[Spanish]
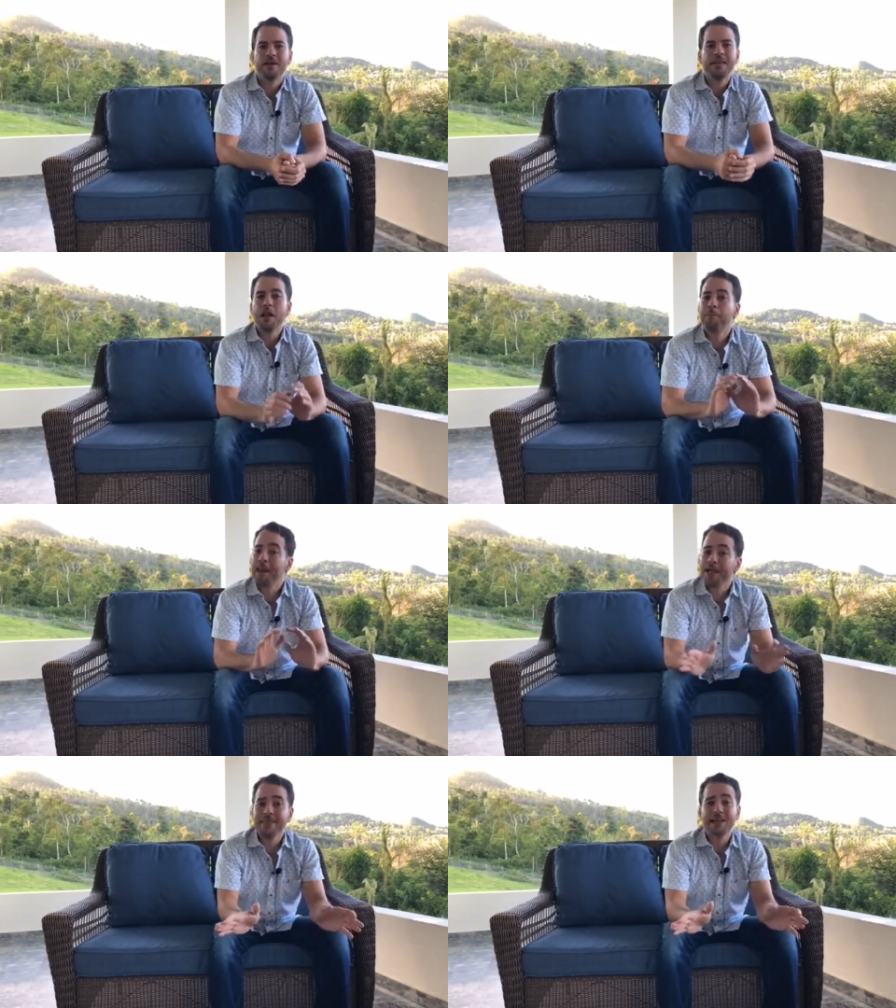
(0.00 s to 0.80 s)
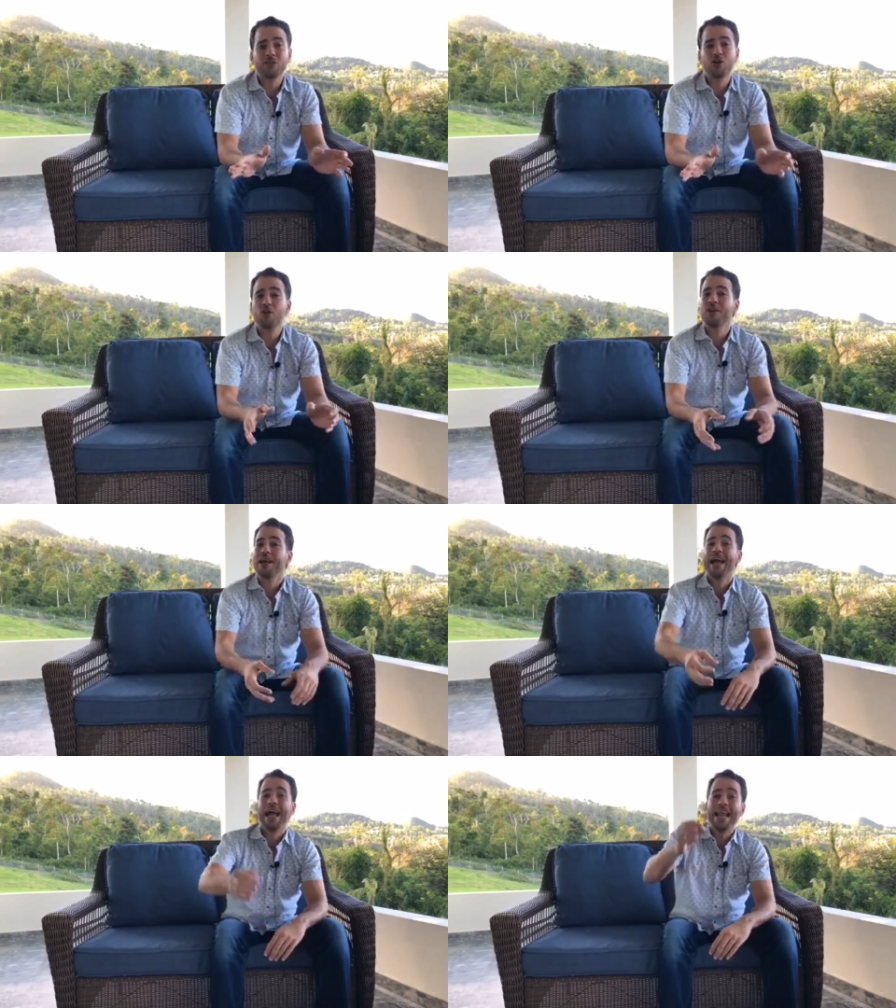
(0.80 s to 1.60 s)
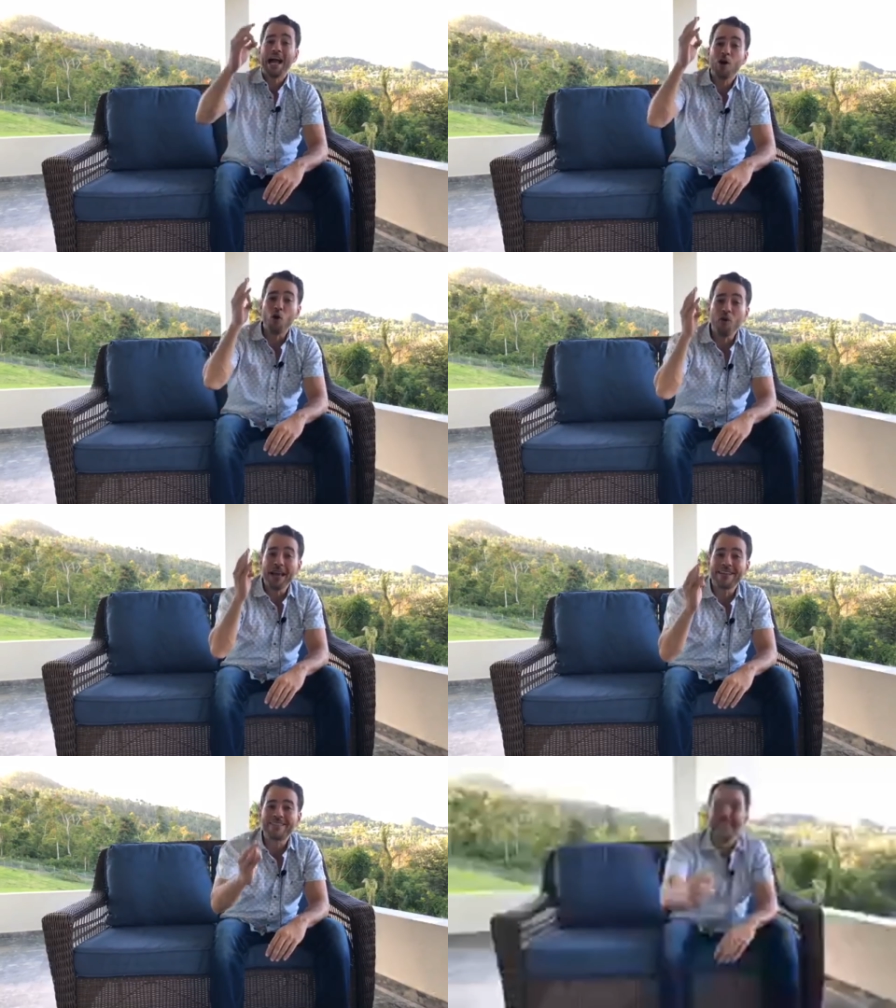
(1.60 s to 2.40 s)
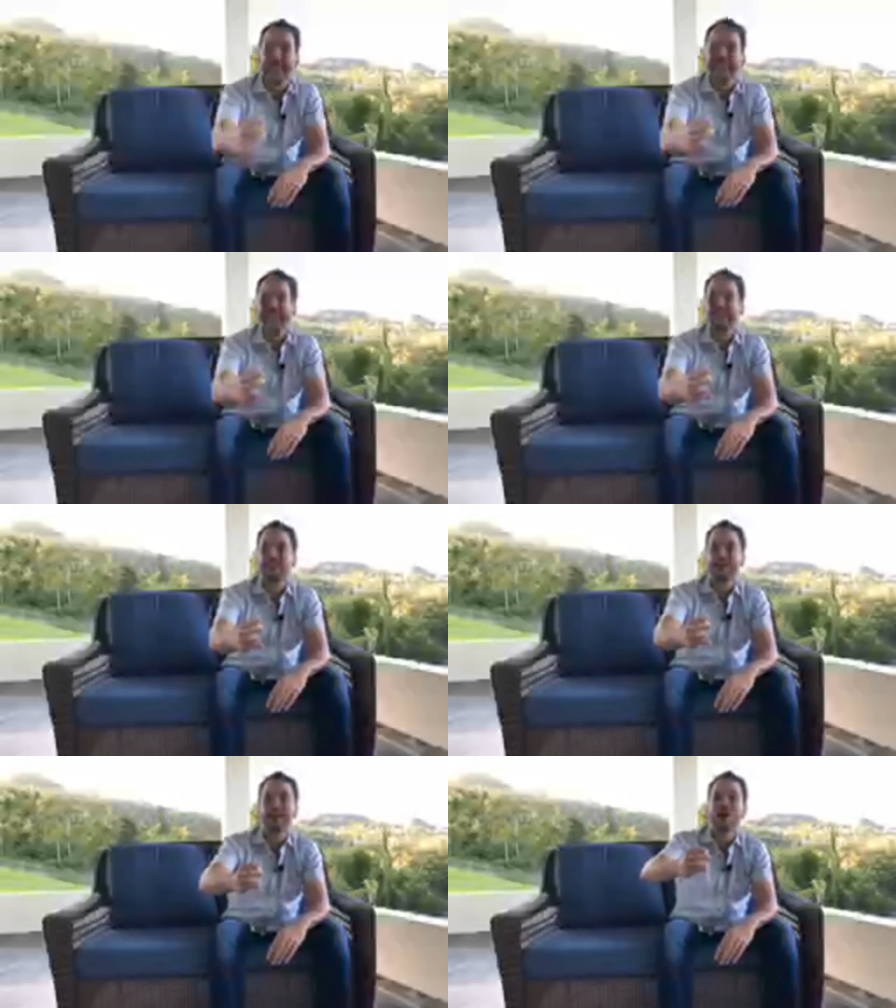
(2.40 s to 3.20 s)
Y el plan de acción era conectar gente,